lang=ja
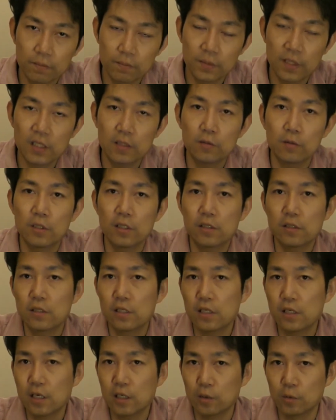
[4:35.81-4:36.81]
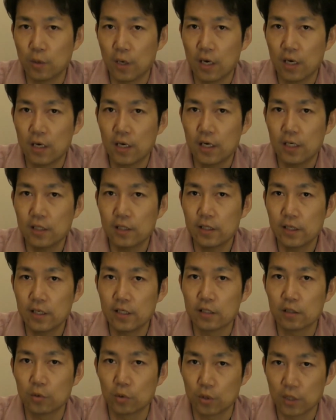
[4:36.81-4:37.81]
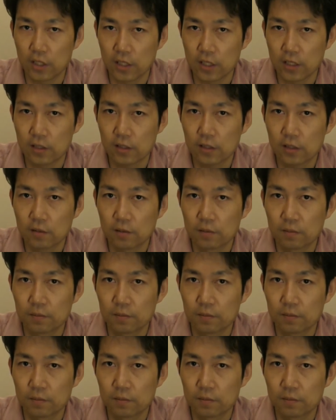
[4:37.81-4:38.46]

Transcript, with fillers: マイクロ SD カードは入ってない状態です。